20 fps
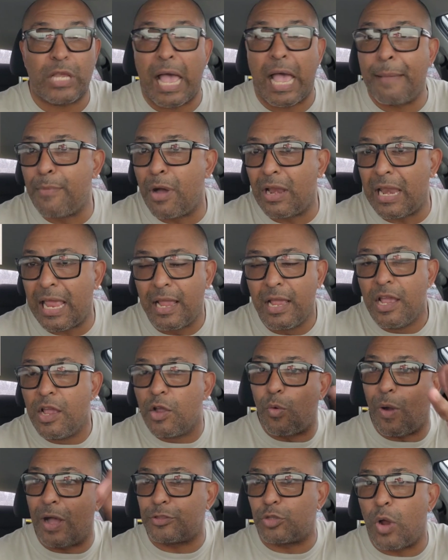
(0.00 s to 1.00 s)
árboles,
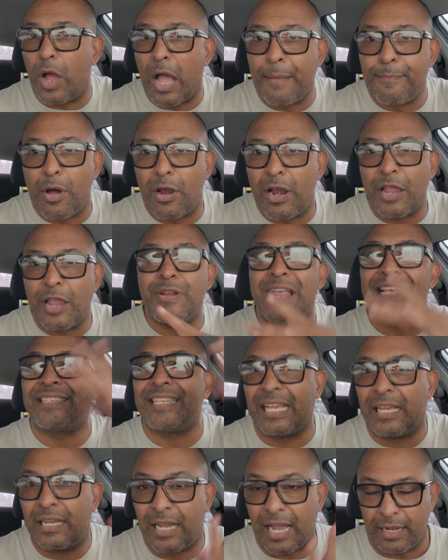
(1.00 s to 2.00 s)
cuatro árboles y una
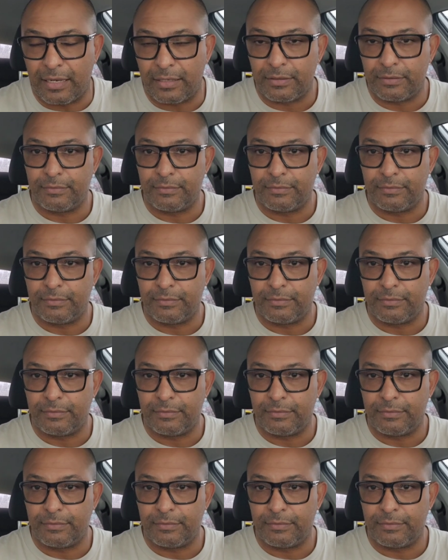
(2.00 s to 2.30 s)
cerca.